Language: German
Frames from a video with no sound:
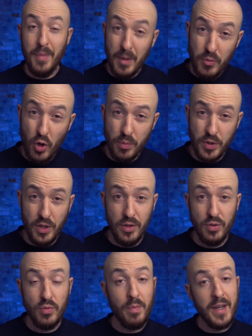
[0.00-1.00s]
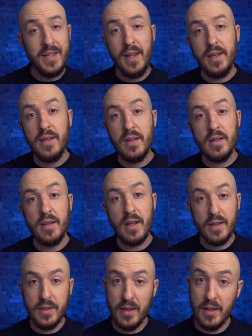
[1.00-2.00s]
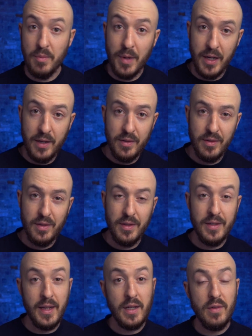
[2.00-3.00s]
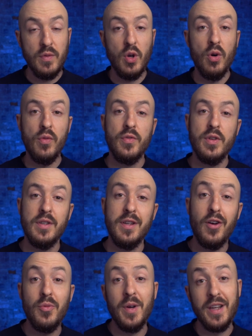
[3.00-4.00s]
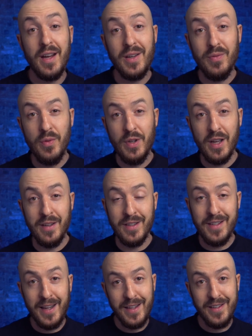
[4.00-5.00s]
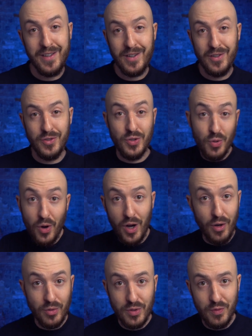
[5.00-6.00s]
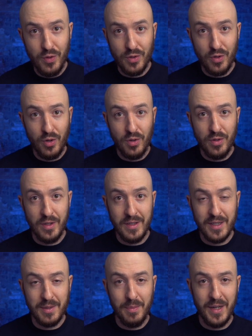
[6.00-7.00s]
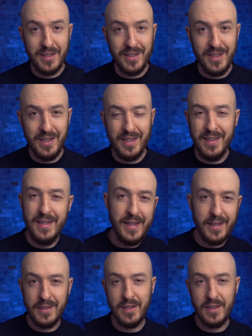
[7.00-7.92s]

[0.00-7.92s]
Beim Top Change und bei Techniken ganz allgemein denken wir oft darüber nach, wie wir eine Technik so ausführen können, dass man sie nicht